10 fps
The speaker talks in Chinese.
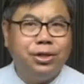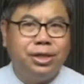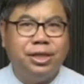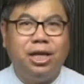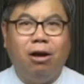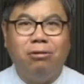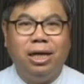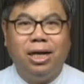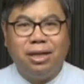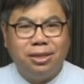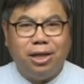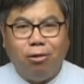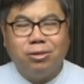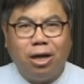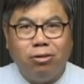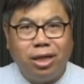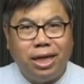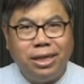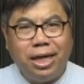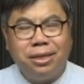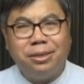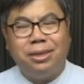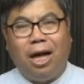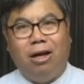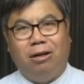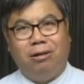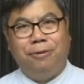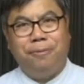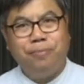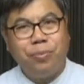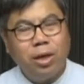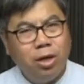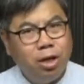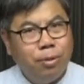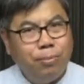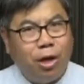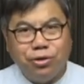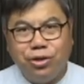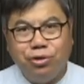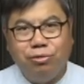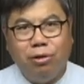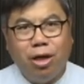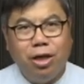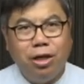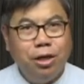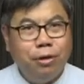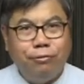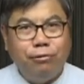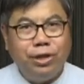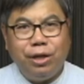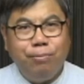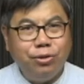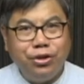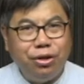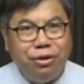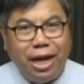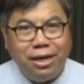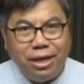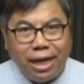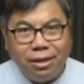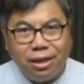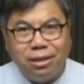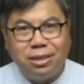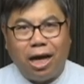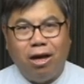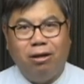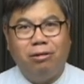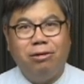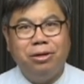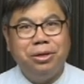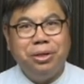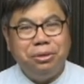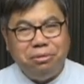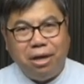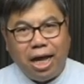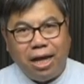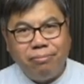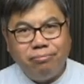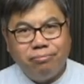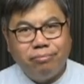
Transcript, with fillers: 是小的，找着的人也少。”表示说，福音不是人人得着，人